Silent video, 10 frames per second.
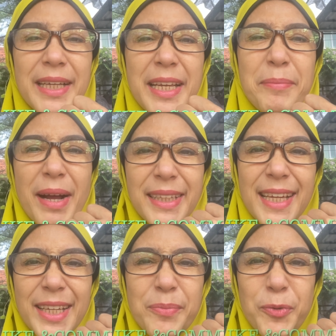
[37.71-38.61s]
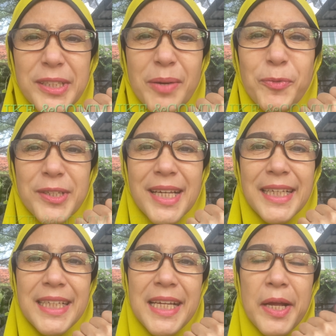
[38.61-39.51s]
enak banget ya lagi puasa-puasa
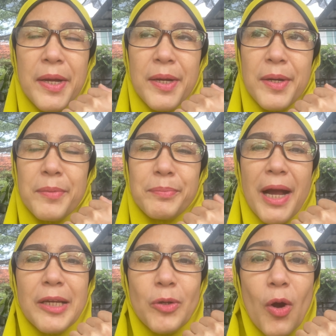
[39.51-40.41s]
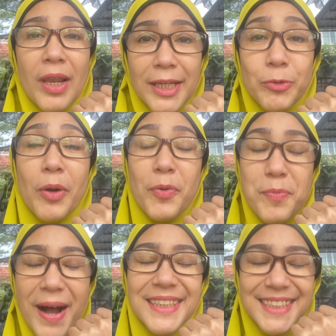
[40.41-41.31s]
gini makan kolak itu aku
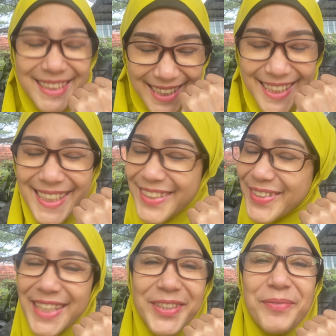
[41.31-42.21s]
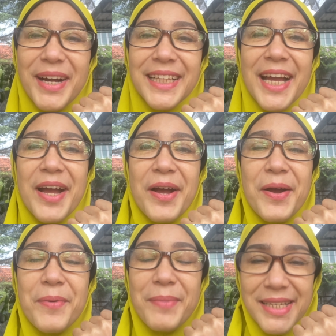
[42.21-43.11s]
masih itu kacau banget.
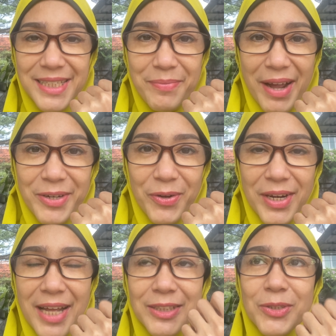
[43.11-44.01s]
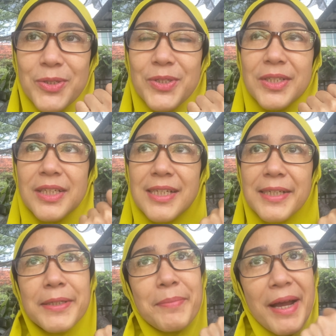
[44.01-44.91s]
Masih makan kolak terus
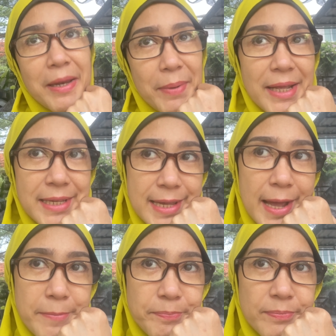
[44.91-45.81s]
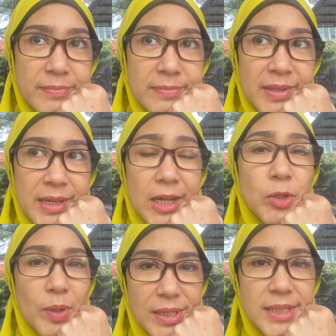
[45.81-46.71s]
eh, makan apa lagi ya?
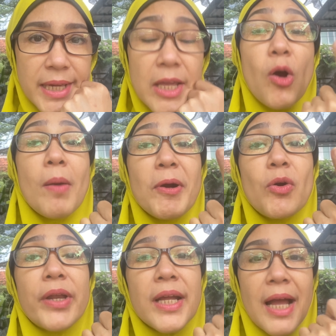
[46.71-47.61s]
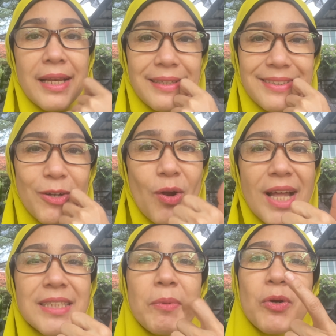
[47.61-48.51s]
Itu aja sih kayaknya oh sama gorengan,
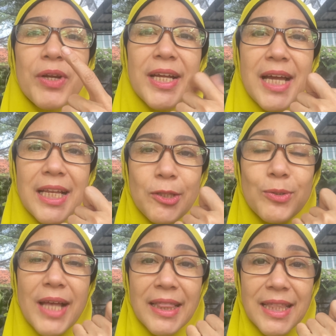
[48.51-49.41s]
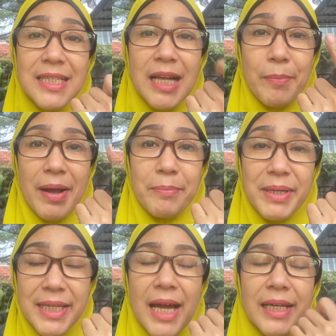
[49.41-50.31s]
kolak sama gorengan, itu santan sama
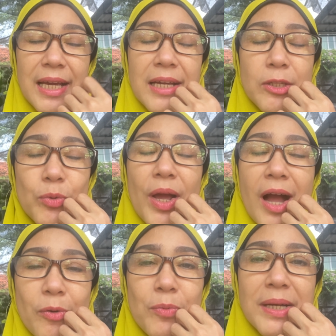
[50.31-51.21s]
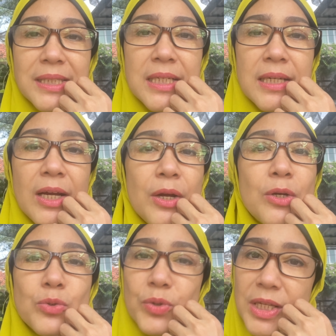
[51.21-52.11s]
minyak ya. Itu yang aku masih
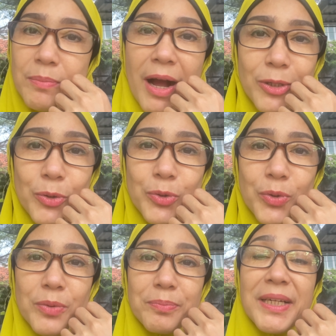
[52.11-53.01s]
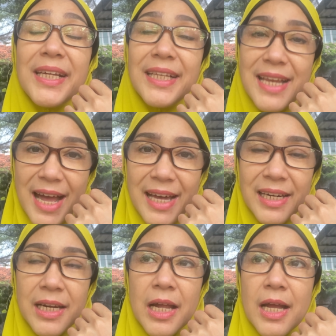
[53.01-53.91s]
sulit banget untuk menghindar.